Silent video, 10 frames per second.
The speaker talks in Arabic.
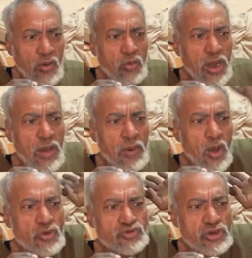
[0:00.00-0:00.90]
ولا
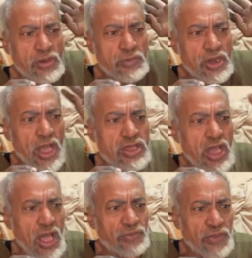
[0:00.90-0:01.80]
باخذ جنيه من اي
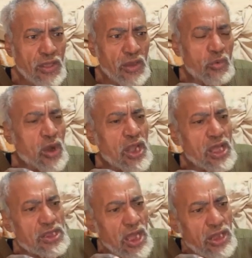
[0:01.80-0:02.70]
حد ولا
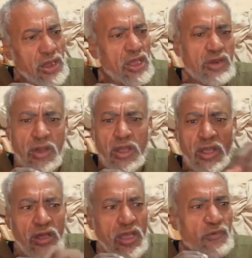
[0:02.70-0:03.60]
عيالي غير
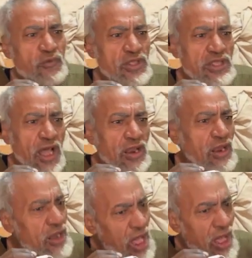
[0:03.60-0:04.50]
غير فضلي على
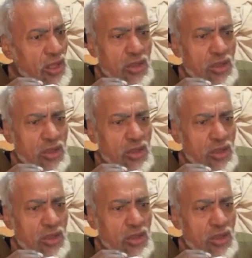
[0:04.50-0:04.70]
الله